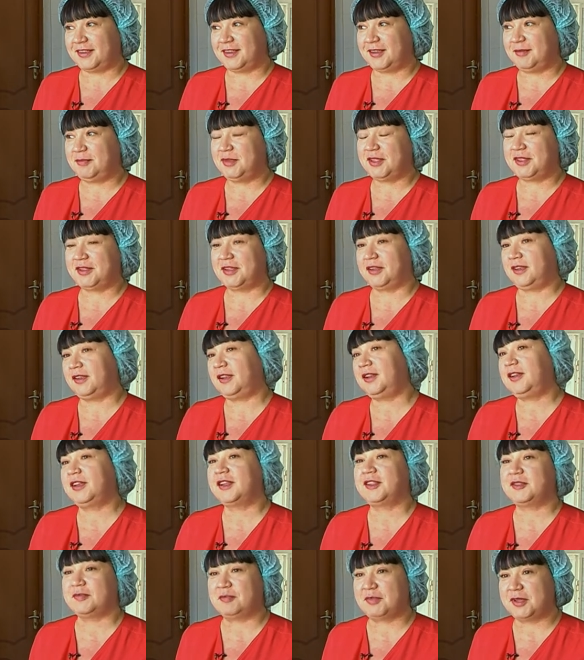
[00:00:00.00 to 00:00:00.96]
именно или
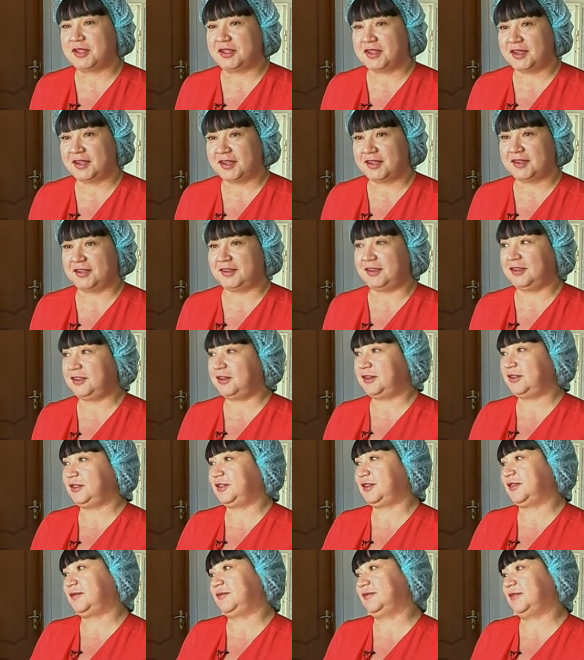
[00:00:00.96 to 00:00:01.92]
от меня, или
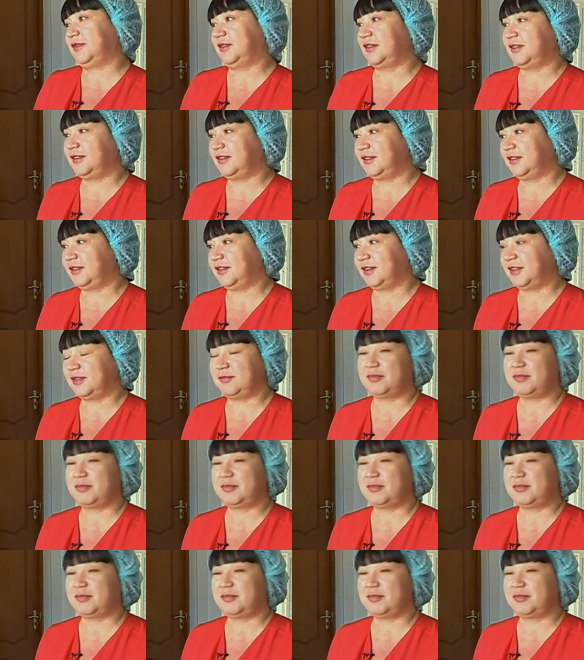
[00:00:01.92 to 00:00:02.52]
там э,